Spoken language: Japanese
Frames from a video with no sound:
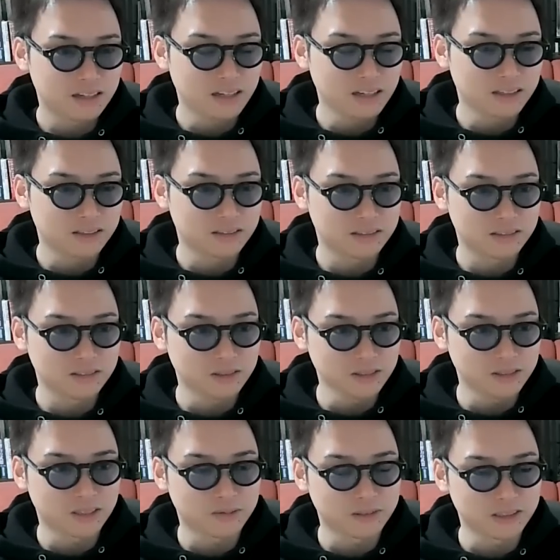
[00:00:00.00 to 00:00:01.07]
なんかす
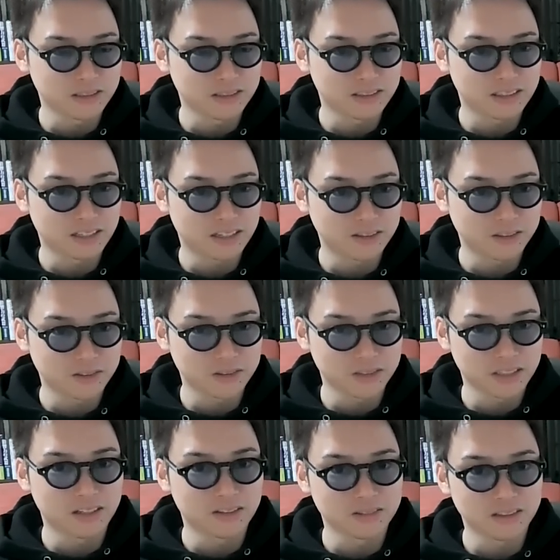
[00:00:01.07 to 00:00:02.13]
ごいトラブルにつながる可能
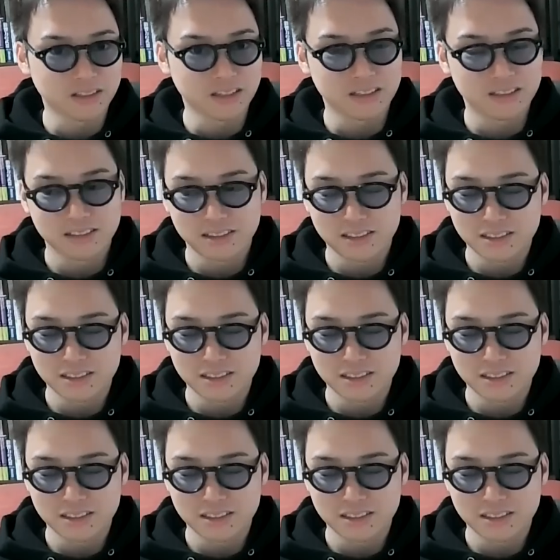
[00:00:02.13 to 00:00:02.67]
性があるので、